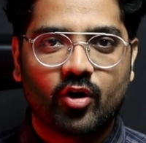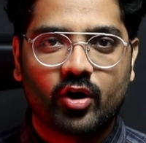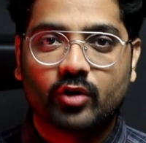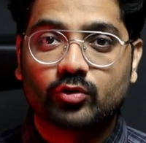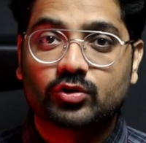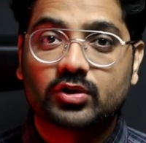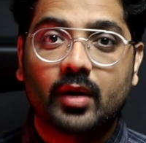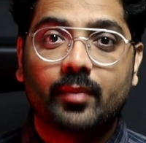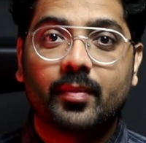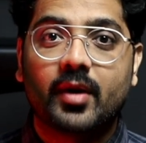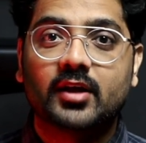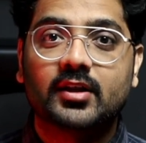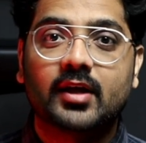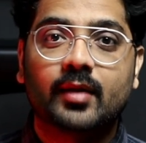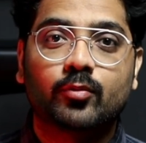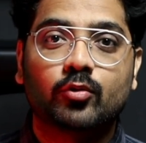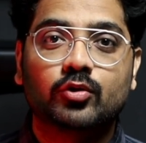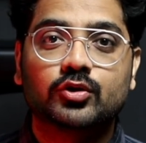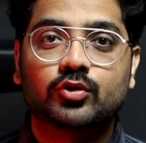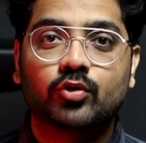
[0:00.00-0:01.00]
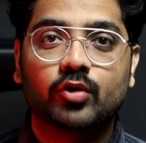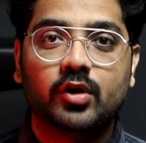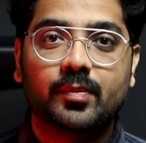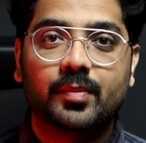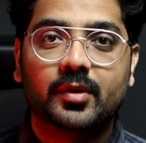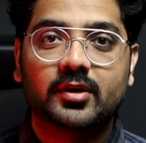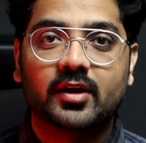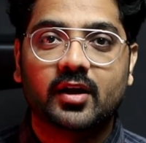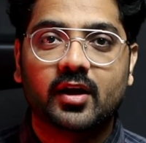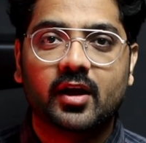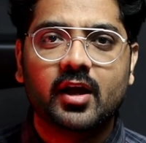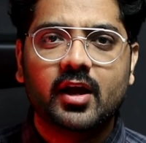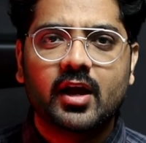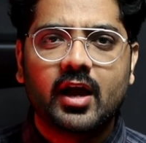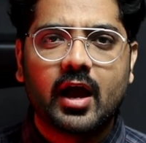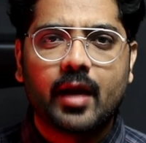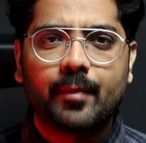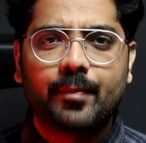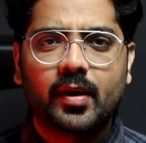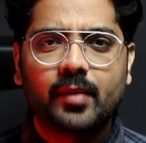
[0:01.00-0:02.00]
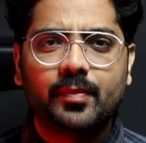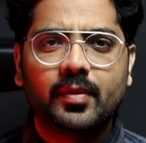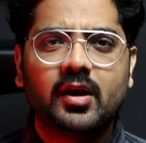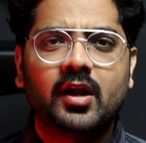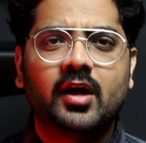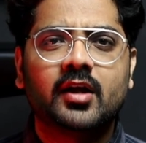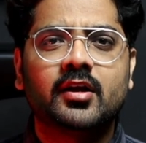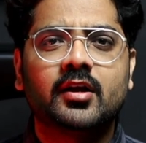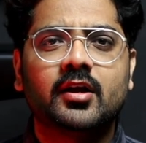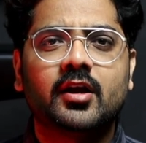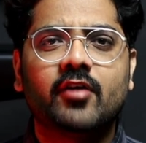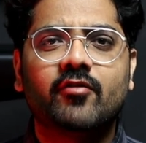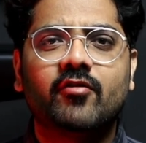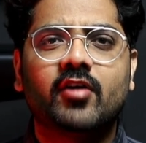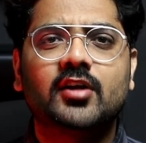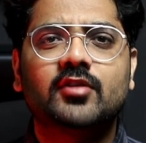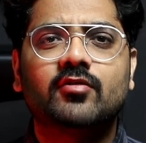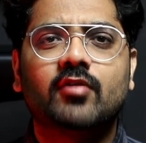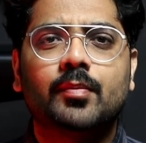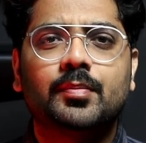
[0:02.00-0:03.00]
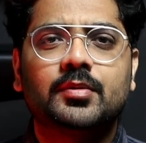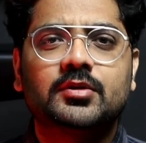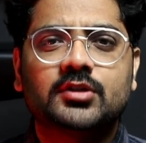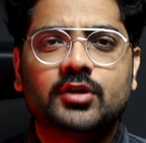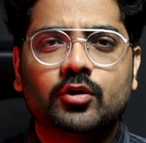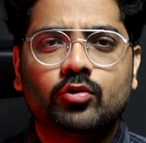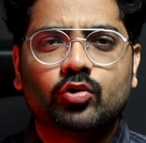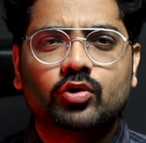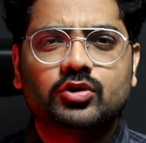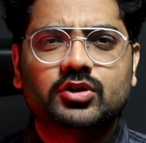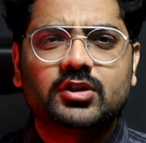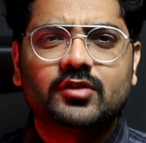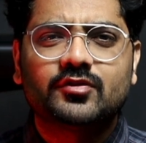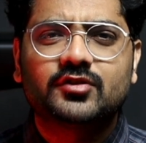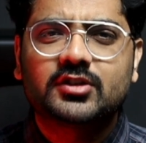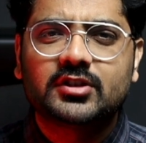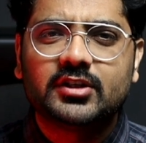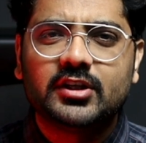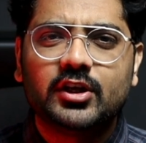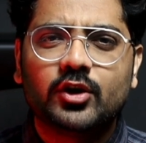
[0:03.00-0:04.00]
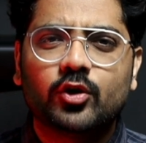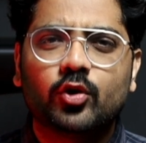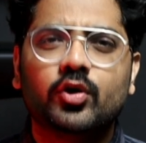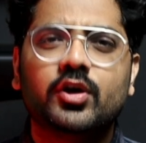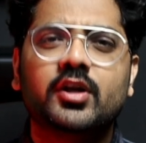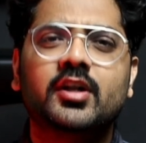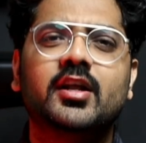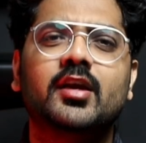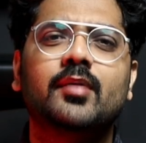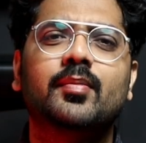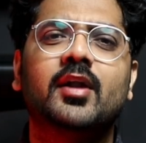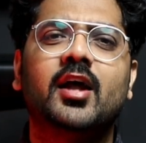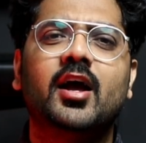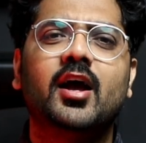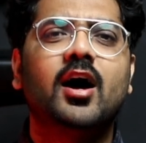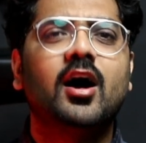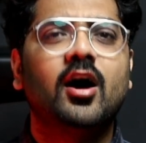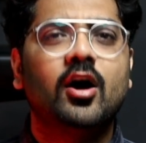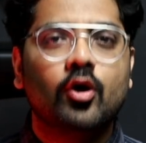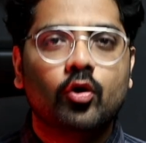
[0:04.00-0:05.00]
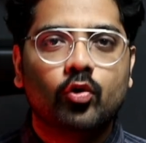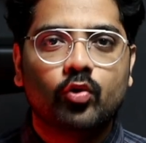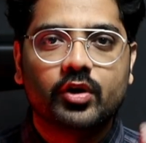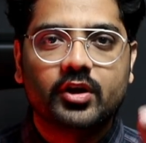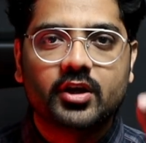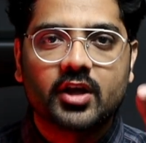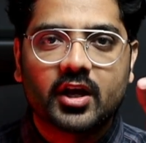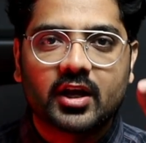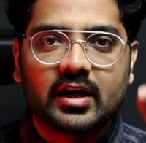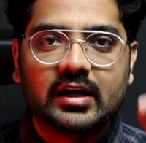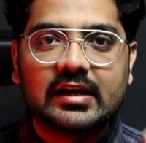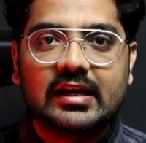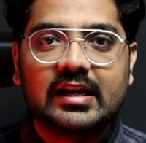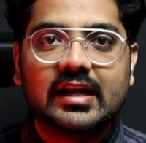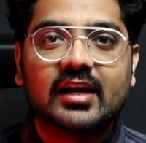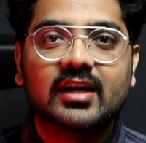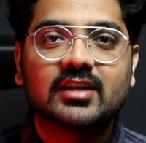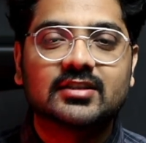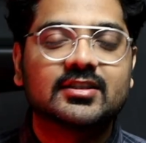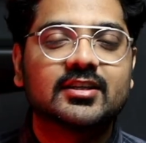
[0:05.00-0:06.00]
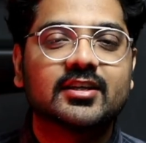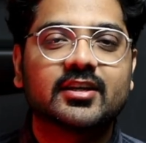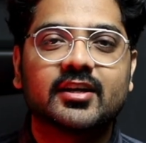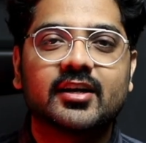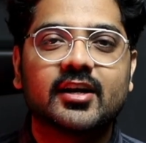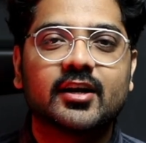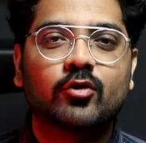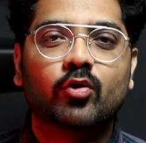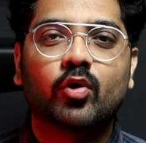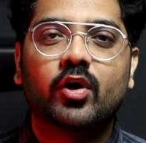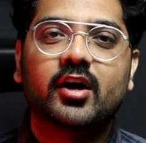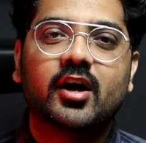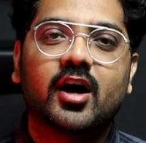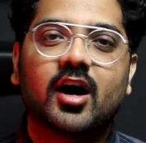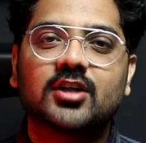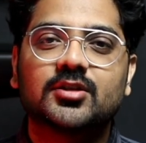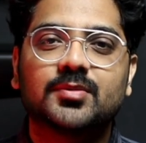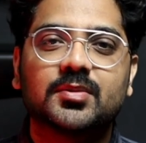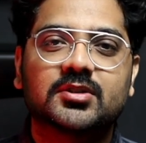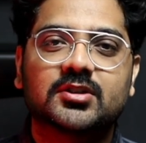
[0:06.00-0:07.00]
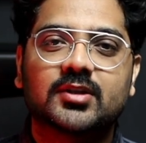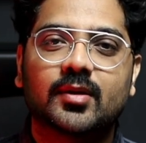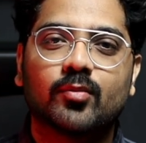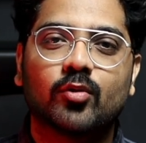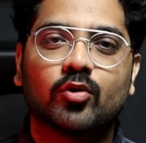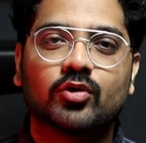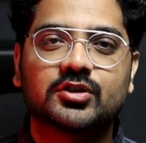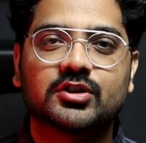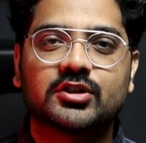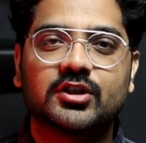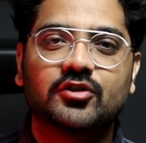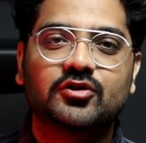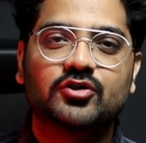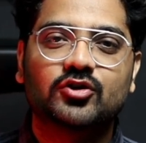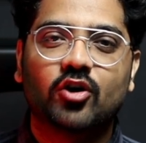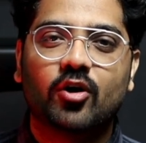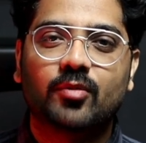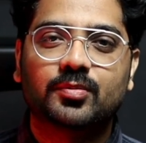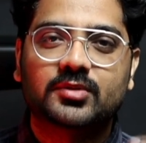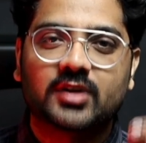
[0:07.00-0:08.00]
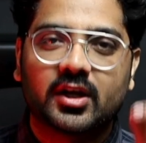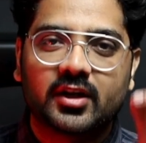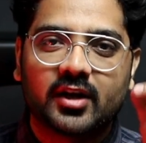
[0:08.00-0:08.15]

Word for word: और उसके बाद आपको स्टोरी पता है एप्पल पे लाने के बाद वापस ना उनको सिर्फ सीईओ e ही नहीं बनाया उनकी एक लीगेसी क्रिएट हो गई आज भी सब लोग स्टीव जॉब्स